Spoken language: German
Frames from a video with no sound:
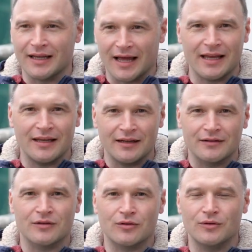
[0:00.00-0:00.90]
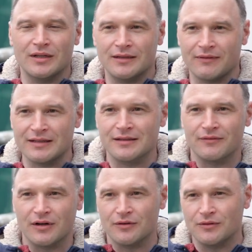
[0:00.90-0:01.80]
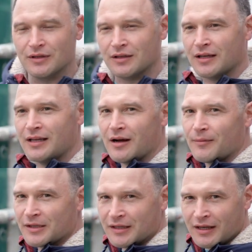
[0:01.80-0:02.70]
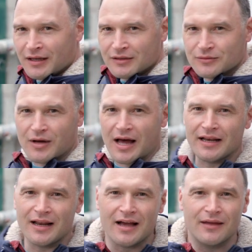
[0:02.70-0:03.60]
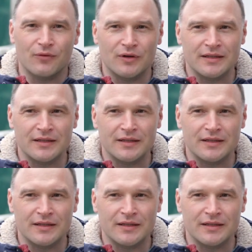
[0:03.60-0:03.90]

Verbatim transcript: gereinigt und entwässert werden. Und hier haben wir so eine Anlage, wo